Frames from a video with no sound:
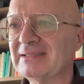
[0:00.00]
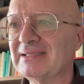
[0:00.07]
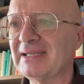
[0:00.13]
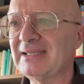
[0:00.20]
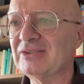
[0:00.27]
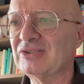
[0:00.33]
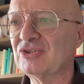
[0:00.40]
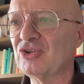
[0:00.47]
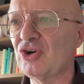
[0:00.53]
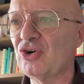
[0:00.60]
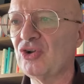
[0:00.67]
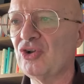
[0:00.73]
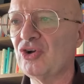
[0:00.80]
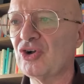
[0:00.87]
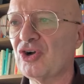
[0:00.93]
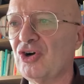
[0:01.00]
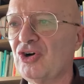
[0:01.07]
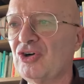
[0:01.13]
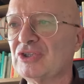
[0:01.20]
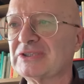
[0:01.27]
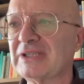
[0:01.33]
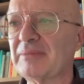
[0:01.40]
estremamente
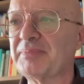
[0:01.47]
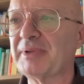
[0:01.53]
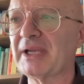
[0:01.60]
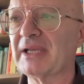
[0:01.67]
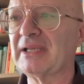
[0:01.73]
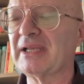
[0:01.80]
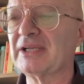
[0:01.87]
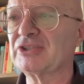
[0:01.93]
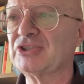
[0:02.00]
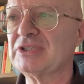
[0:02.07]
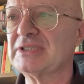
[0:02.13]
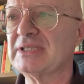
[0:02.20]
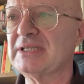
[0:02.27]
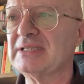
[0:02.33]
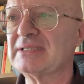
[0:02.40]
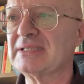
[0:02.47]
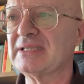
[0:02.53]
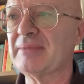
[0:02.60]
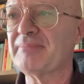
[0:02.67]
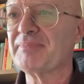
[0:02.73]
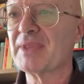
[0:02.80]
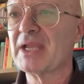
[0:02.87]
dolorosa per i
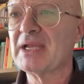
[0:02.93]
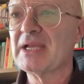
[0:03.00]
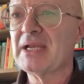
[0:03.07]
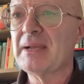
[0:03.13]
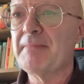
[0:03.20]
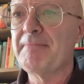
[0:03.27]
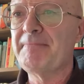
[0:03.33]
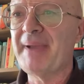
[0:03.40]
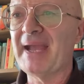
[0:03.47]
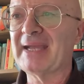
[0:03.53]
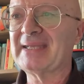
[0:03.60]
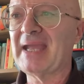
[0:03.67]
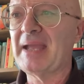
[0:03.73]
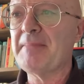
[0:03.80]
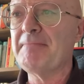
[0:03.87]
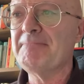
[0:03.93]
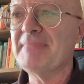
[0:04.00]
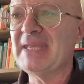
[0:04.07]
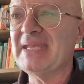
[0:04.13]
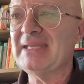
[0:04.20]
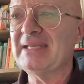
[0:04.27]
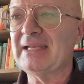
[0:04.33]
narcisisti perché
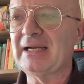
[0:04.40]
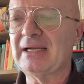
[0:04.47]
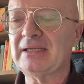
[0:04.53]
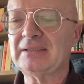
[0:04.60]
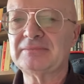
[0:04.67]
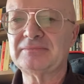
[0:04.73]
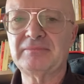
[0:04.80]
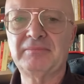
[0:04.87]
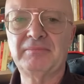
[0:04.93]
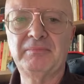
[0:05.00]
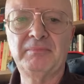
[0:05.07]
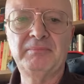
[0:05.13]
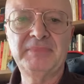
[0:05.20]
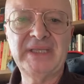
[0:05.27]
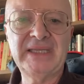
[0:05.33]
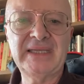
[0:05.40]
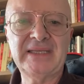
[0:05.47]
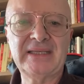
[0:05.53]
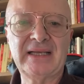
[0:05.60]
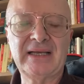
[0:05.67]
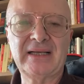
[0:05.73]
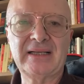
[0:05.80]
mina,
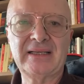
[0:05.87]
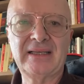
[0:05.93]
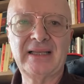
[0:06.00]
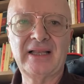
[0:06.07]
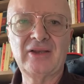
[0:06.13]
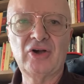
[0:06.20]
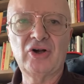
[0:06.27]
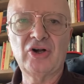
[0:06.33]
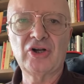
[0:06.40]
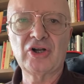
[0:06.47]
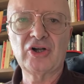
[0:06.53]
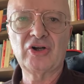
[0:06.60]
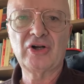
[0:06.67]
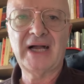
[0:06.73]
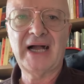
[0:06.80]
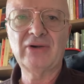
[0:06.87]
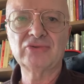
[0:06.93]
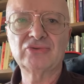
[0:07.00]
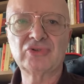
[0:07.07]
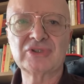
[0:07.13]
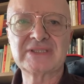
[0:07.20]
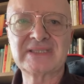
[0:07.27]
mina la loro
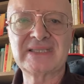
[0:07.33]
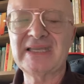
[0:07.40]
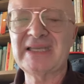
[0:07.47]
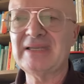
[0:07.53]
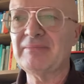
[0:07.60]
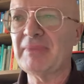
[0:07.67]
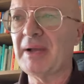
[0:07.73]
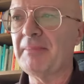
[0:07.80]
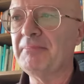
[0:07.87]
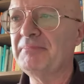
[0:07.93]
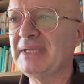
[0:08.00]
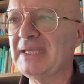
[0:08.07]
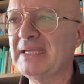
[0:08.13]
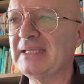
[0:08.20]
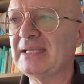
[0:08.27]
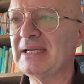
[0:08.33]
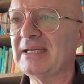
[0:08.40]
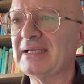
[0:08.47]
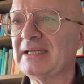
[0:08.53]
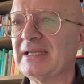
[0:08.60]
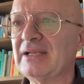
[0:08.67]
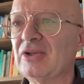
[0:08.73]
autostima,
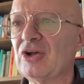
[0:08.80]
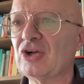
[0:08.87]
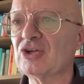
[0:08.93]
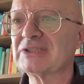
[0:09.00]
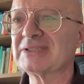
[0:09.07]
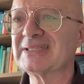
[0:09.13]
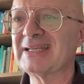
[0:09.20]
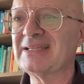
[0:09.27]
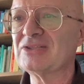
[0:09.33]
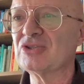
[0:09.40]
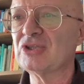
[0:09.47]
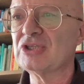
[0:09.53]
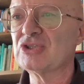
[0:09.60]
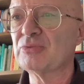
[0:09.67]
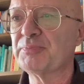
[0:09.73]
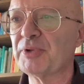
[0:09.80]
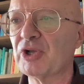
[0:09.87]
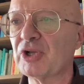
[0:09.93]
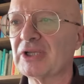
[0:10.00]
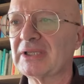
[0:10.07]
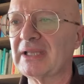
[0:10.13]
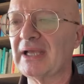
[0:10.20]
mina il loro senso di
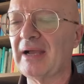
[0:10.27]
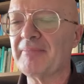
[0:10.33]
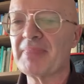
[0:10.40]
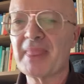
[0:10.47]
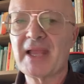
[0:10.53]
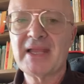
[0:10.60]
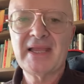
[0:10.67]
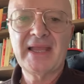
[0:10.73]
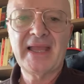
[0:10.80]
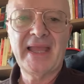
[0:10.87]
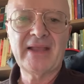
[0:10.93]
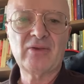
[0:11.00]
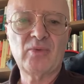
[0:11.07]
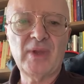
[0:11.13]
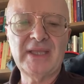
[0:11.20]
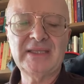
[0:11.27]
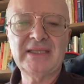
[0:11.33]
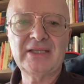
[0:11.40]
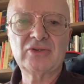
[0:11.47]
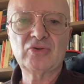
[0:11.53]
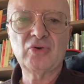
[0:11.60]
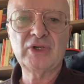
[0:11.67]
superiorità e
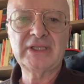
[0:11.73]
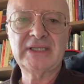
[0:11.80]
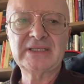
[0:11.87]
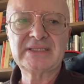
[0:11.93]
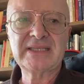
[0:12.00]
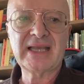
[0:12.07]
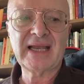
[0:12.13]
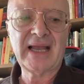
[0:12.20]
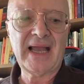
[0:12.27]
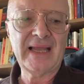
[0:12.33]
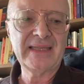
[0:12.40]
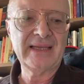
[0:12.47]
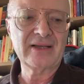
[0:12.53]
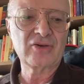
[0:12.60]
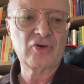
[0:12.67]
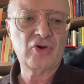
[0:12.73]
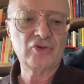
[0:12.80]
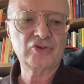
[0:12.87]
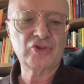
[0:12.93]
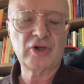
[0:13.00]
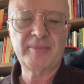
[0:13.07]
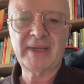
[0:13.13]
quindi tu inizierai a
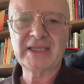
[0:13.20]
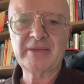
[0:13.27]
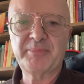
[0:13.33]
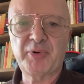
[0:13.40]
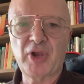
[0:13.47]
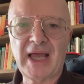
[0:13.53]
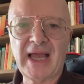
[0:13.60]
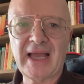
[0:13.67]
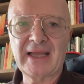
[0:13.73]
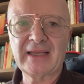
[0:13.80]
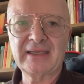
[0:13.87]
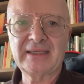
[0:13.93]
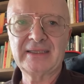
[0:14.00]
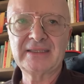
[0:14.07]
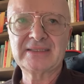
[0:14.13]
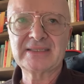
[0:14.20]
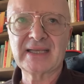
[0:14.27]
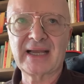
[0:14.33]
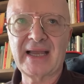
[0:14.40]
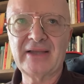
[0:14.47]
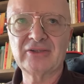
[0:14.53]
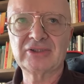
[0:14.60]
contromanipolarli,
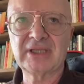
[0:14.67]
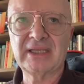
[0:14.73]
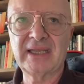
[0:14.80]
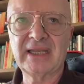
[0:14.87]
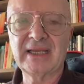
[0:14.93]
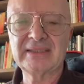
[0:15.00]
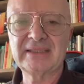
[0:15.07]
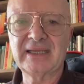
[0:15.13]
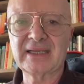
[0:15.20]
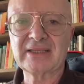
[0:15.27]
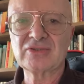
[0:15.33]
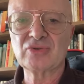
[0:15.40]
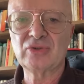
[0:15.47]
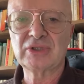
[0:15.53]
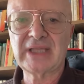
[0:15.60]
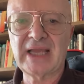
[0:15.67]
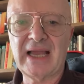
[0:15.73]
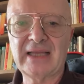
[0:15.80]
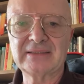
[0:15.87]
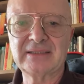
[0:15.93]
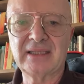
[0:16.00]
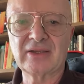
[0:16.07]
inizierai a ottenere dei
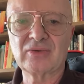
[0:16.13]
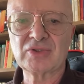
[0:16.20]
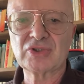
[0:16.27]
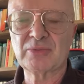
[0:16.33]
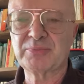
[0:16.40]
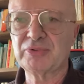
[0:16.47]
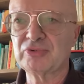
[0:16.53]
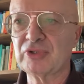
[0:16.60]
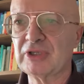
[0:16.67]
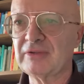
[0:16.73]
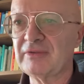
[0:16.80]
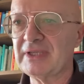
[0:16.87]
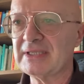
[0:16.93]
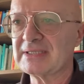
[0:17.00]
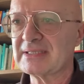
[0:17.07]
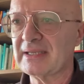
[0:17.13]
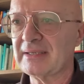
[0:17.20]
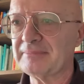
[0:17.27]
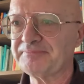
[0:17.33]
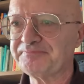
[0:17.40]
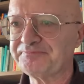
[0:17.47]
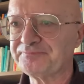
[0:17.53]
risultati da questo punto di
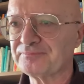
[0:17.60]
vista.